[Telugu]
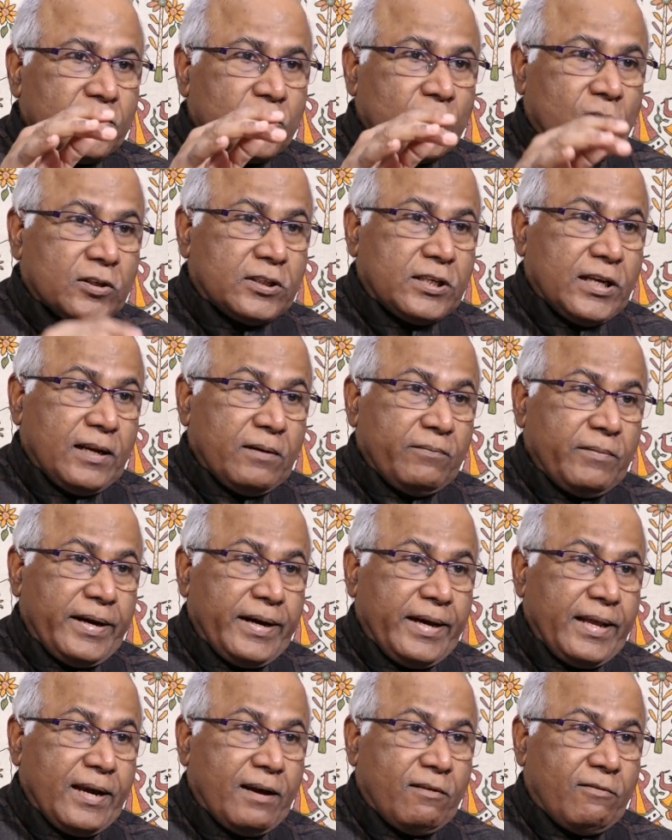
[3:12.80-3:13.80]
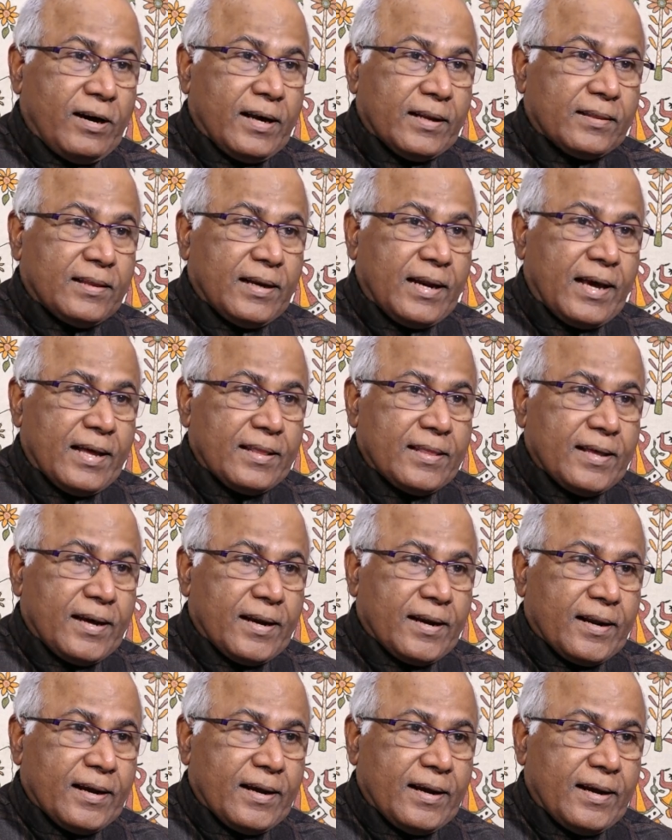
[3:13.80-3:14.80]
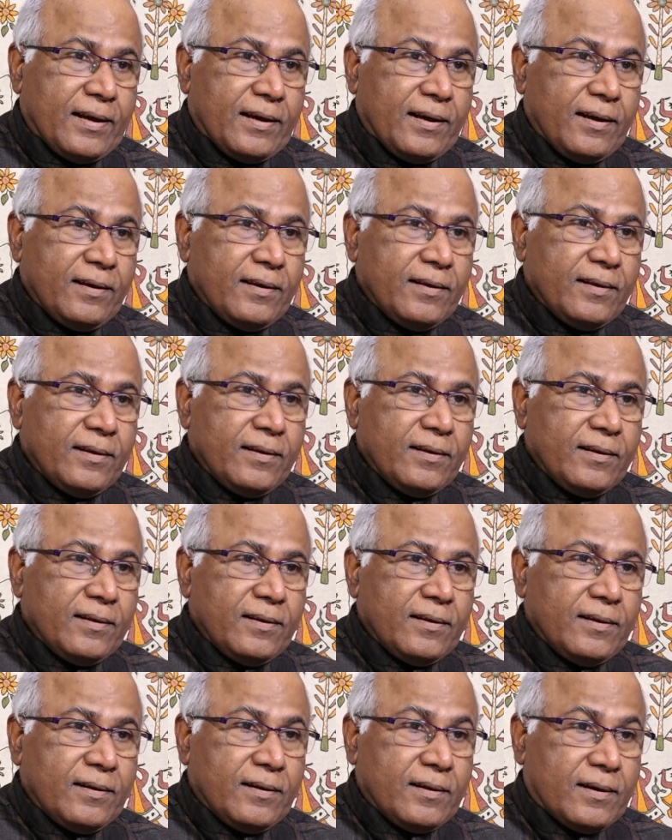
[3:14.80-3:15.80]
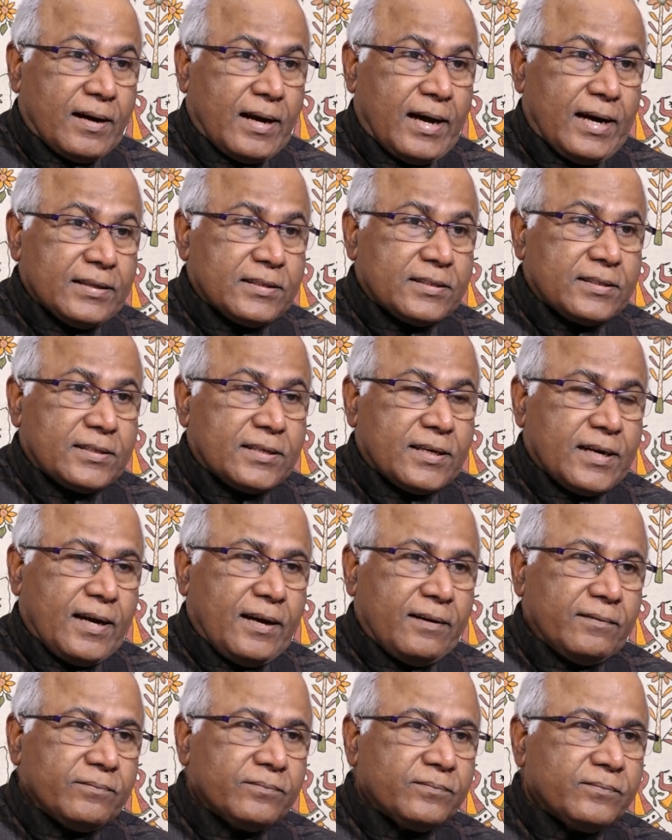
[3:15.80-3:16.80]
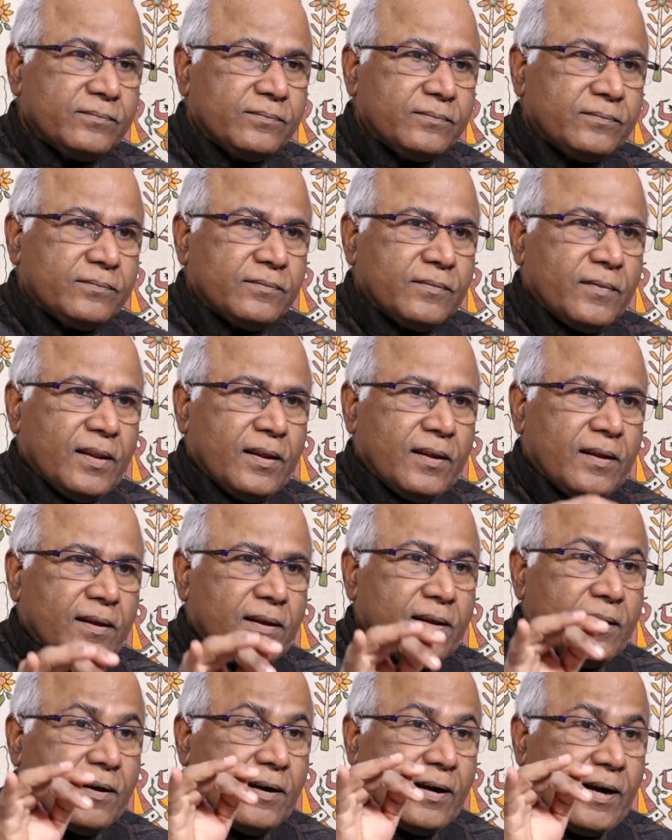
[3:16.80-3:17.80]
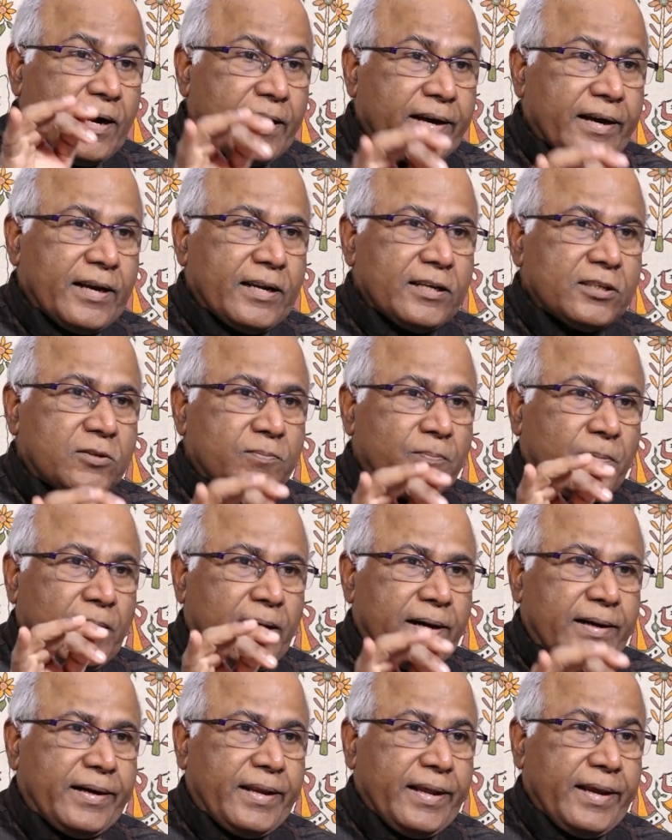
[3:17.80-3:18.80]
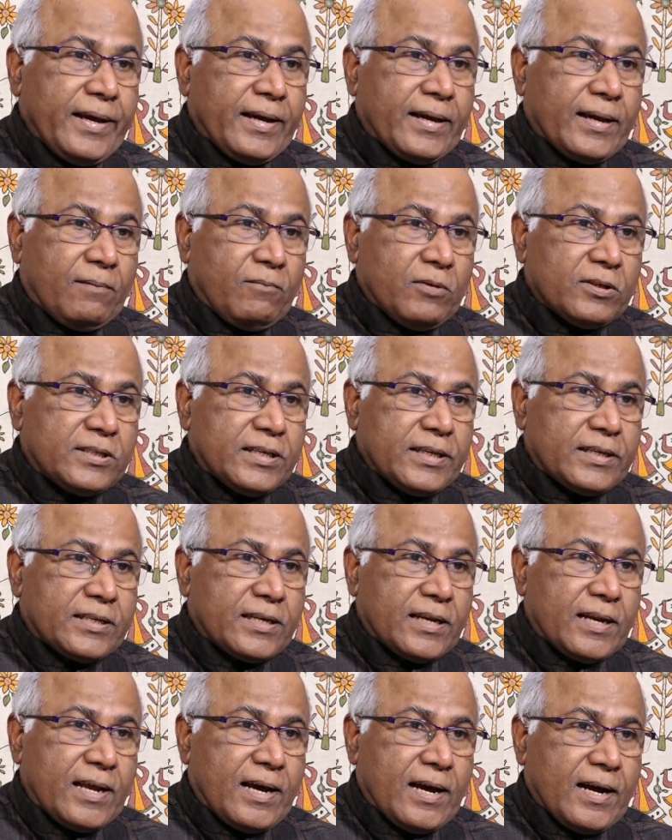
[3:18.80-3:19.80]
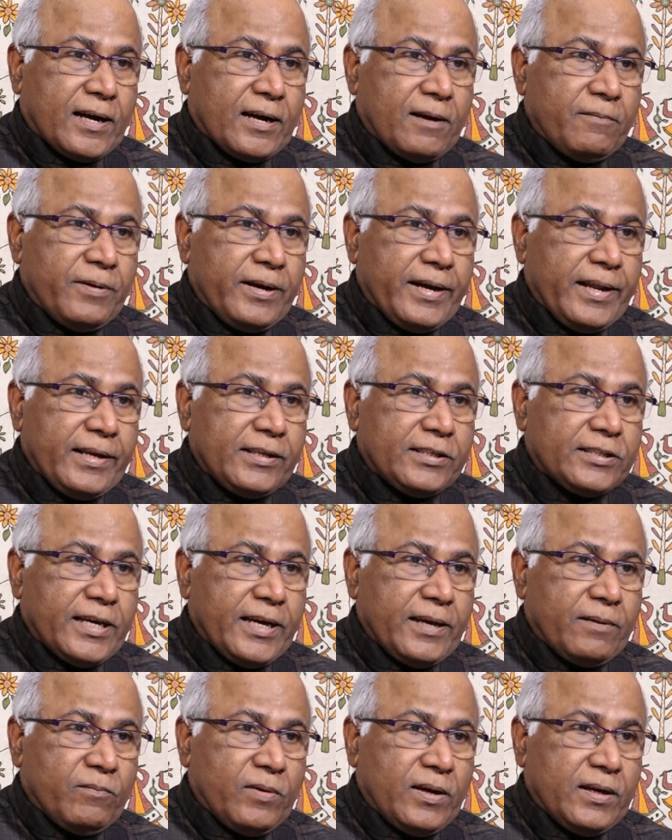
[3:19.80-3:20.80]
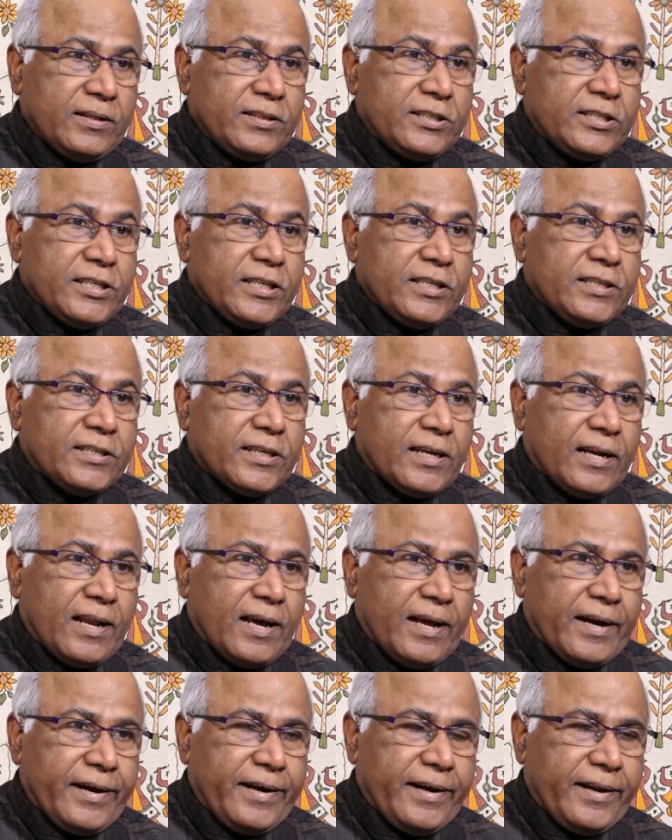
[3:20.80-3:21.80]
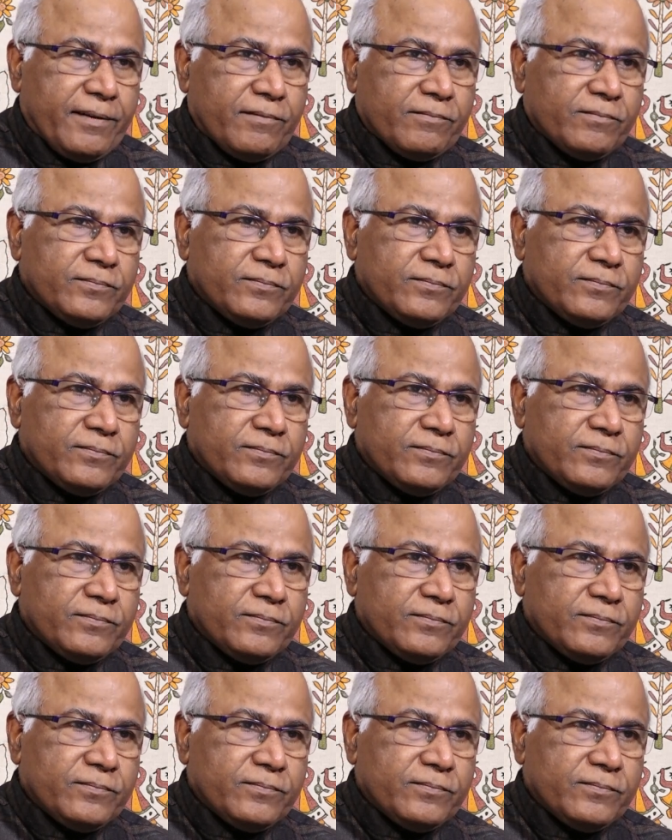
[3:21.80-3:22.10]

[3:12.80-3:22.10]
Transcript: సోషల్ మీడియా వార్తల ఆధారంగా రాష్ట్ర కాంగ్రెస్ పార్టీ క్రమశిక్షణ కమిటీ చైర్మన్ జి చిన్నారెడ్డి